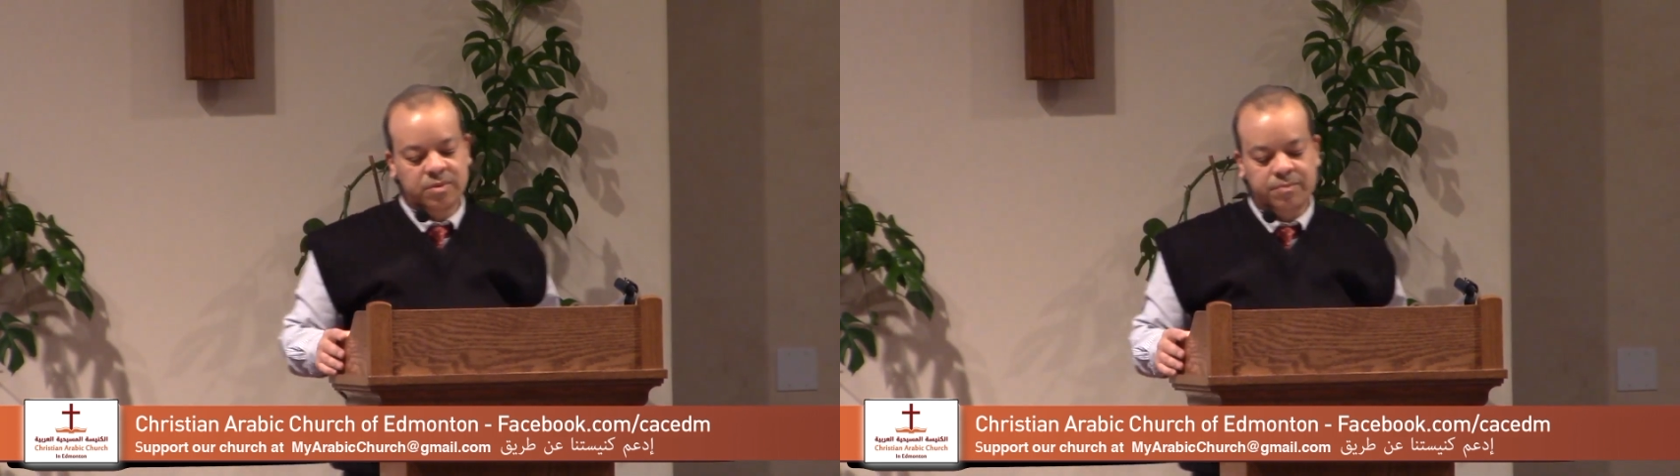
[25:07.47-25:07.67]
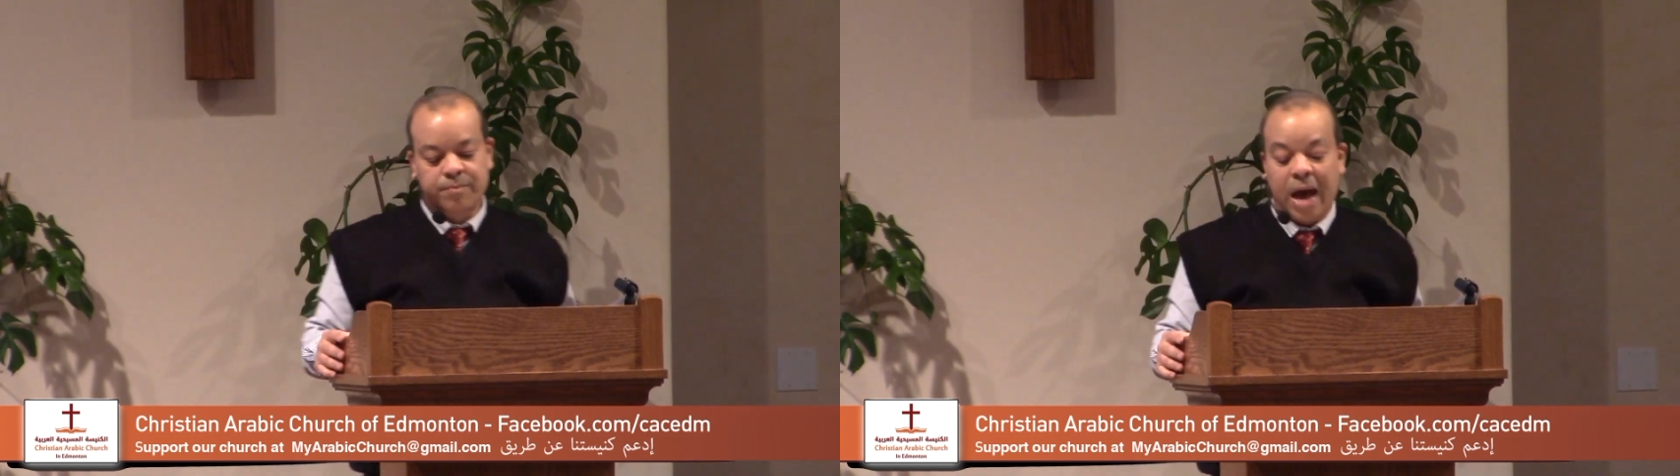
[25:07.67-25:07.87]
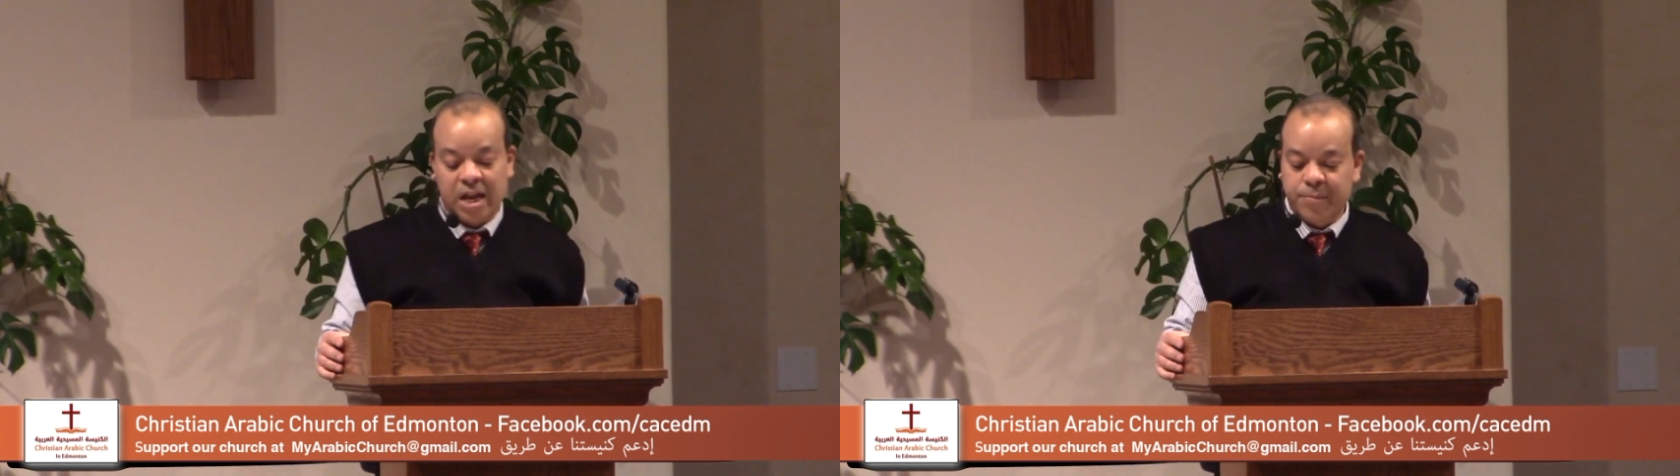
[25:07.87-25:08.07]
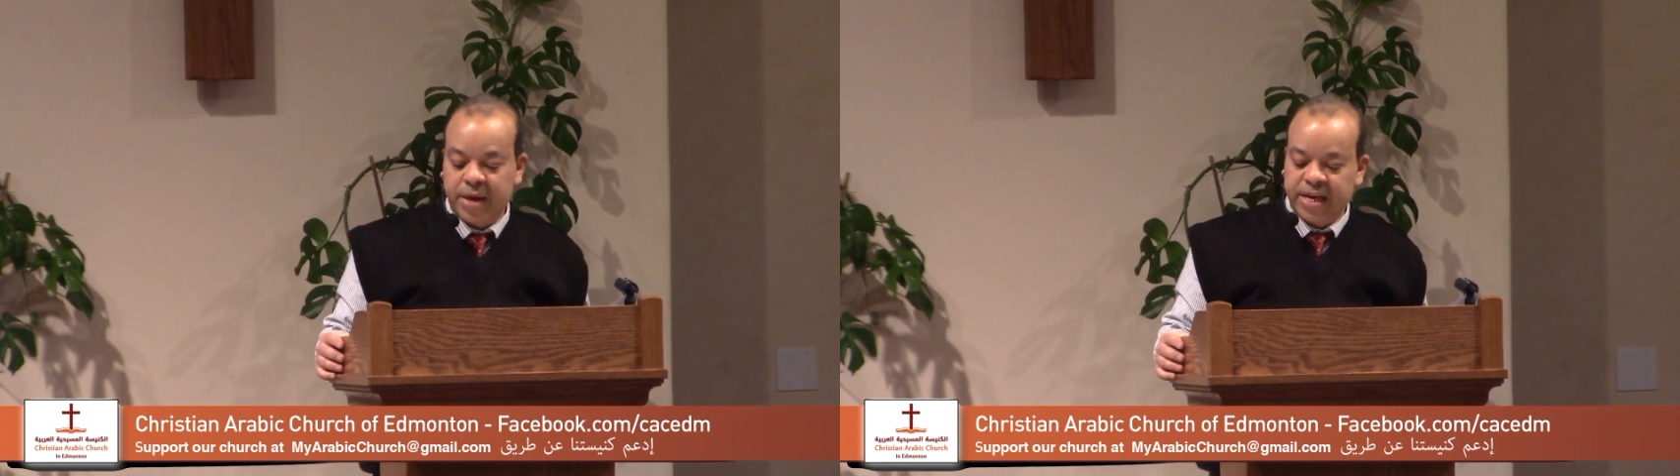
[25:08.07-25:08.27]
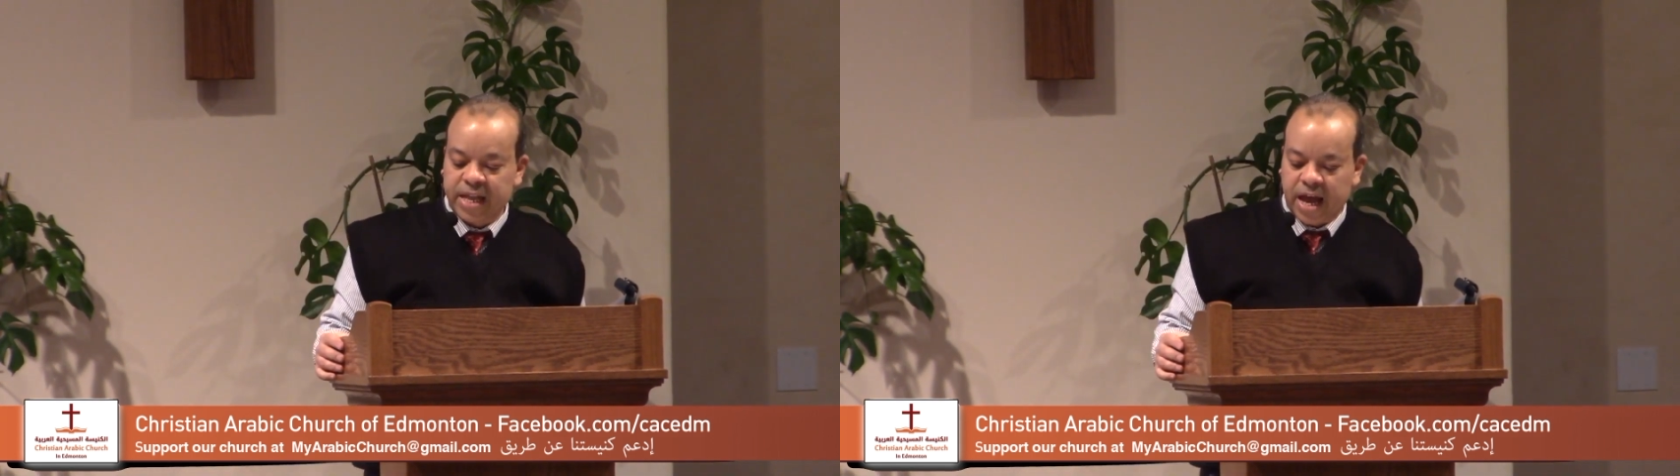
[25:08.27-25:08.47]
بعد ما
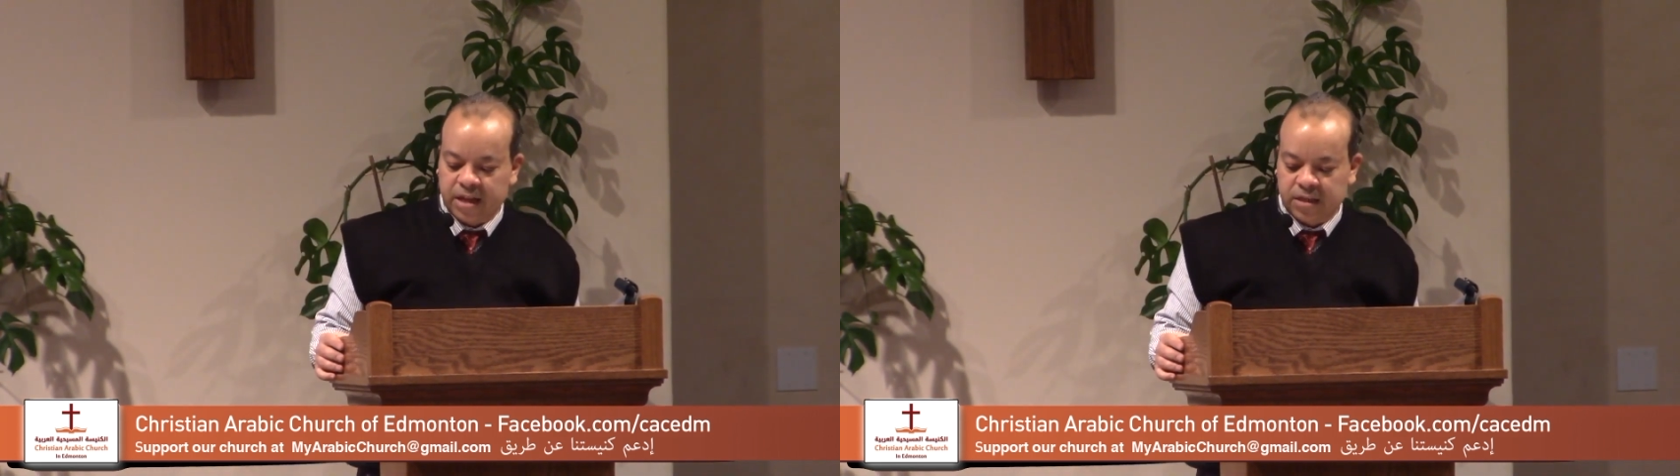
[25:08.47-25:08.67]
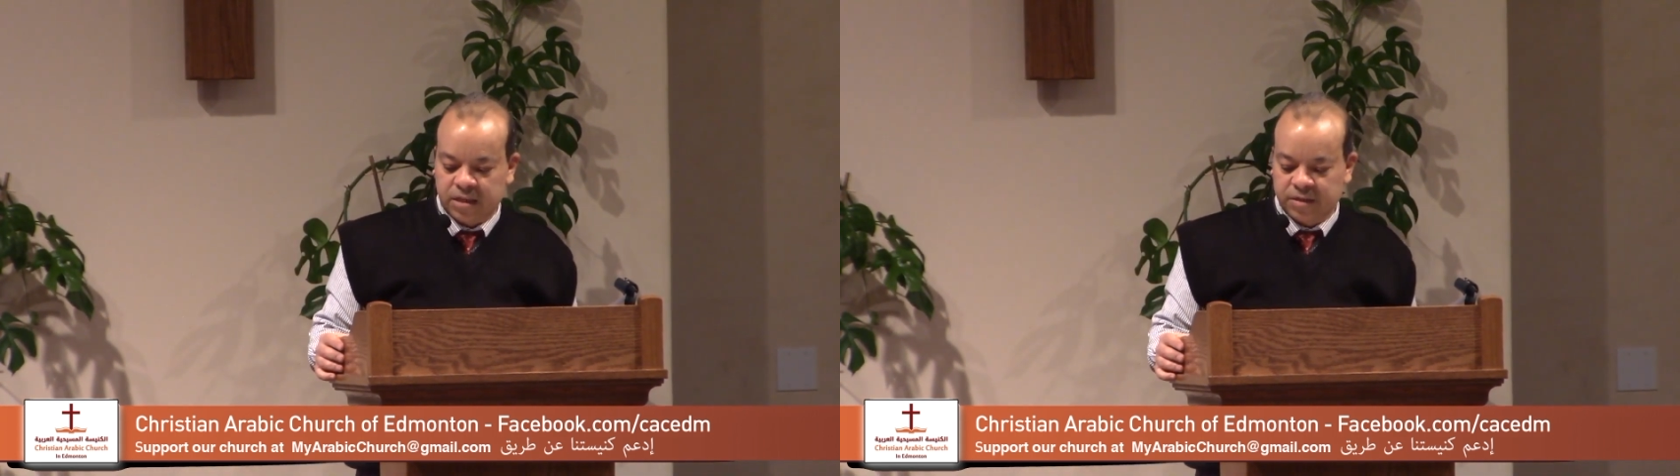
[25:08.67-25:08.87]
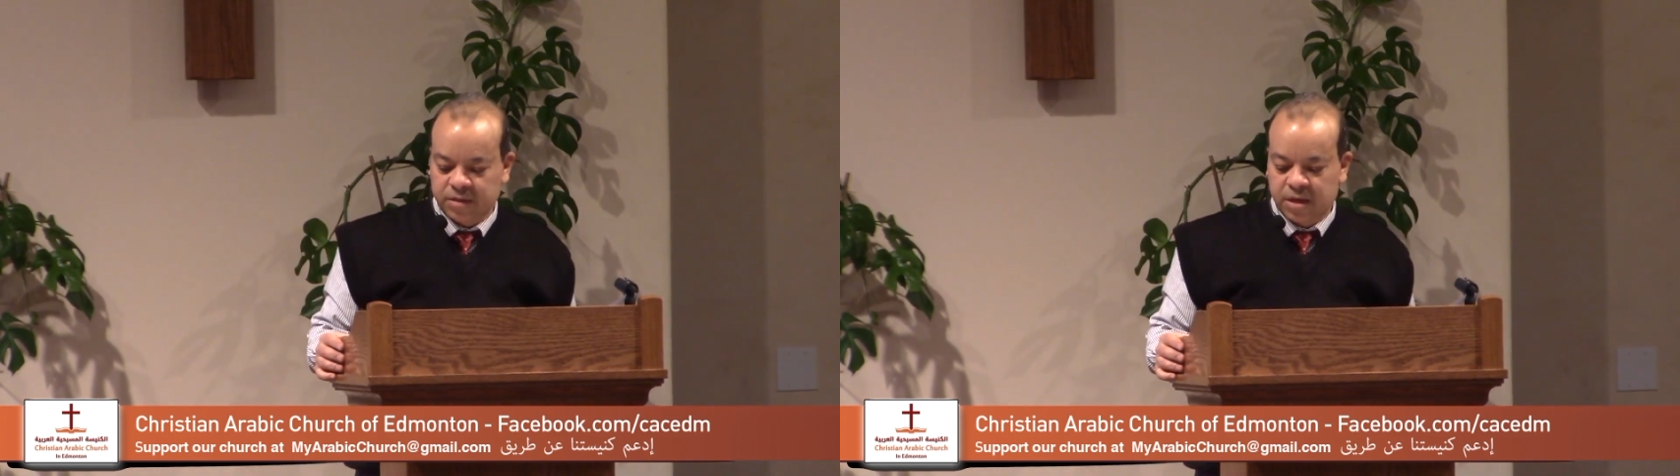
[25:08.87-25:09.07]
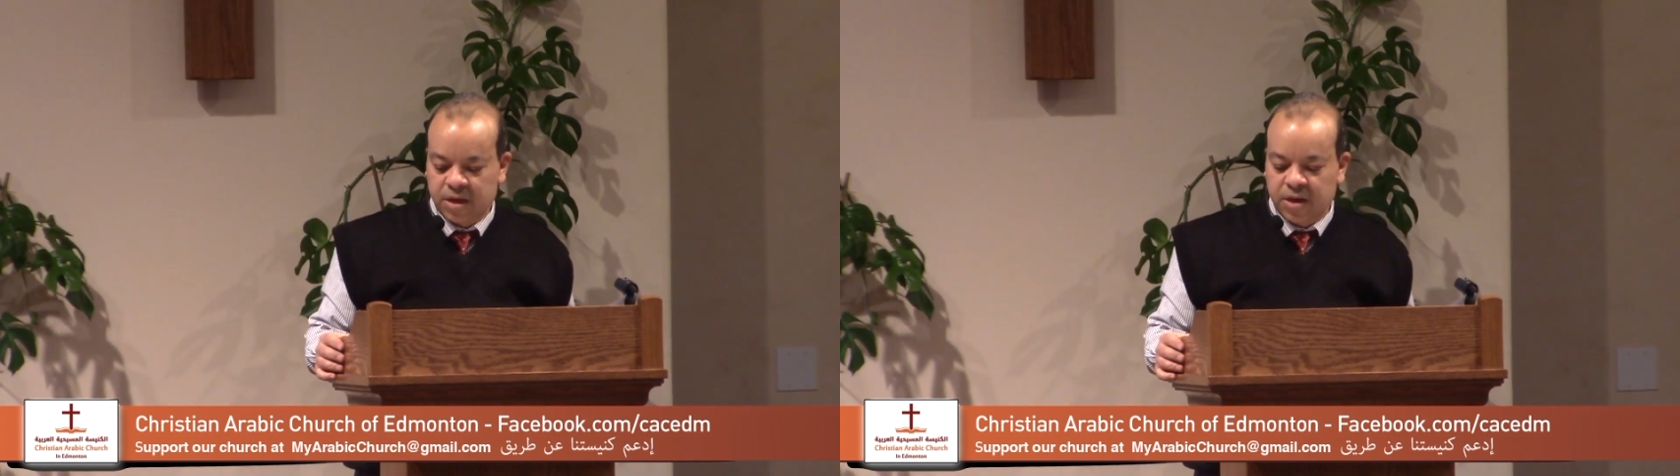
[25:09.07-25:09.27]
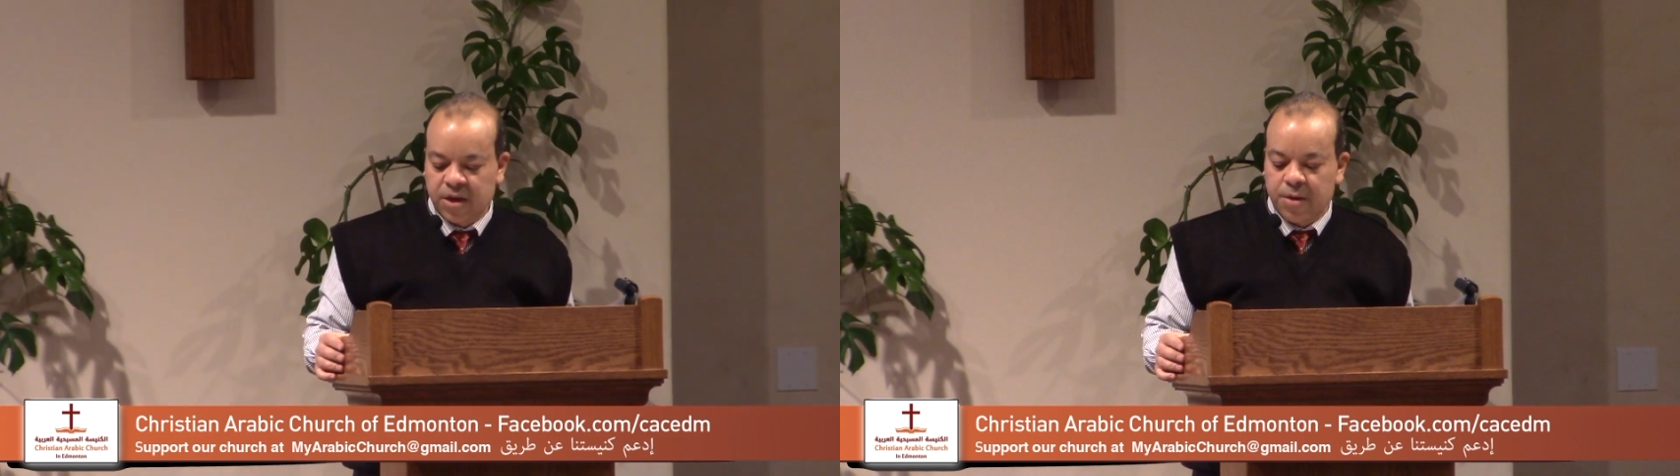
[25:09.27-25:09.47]
جه الحديد
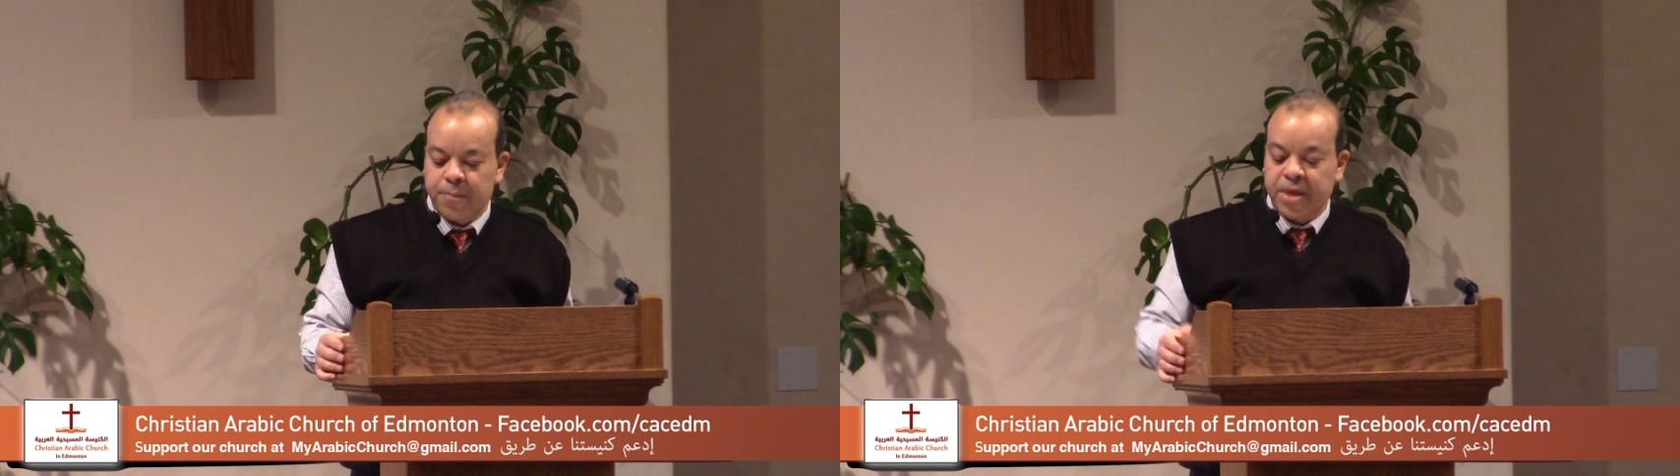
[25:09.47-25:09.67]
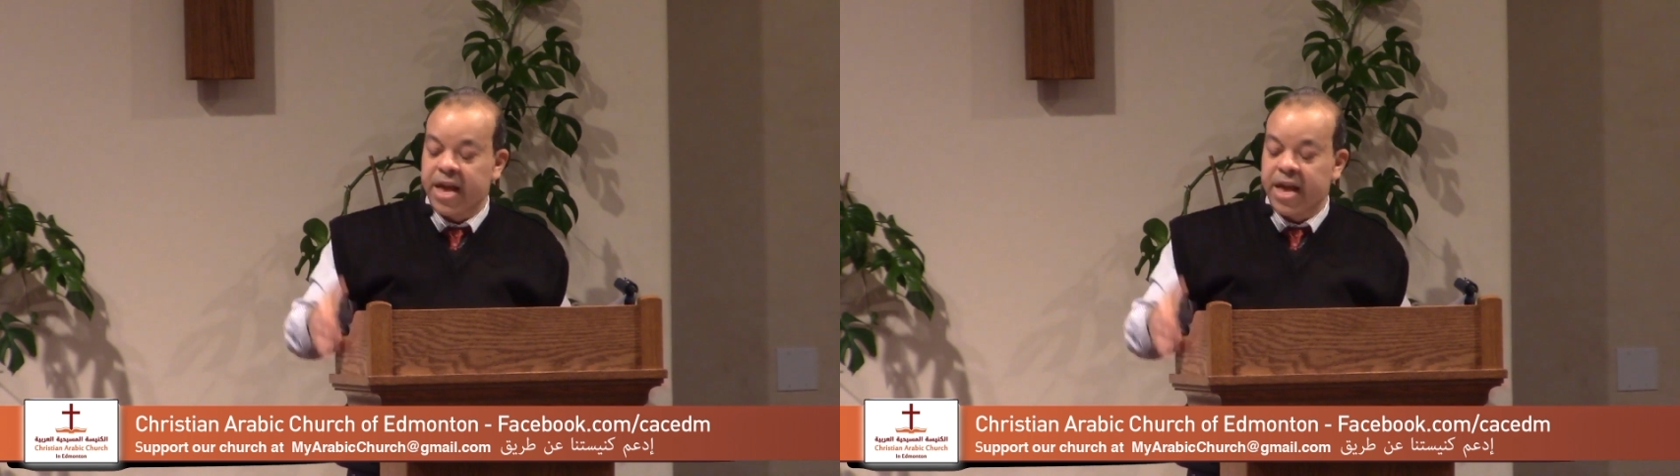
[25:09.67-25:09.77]
من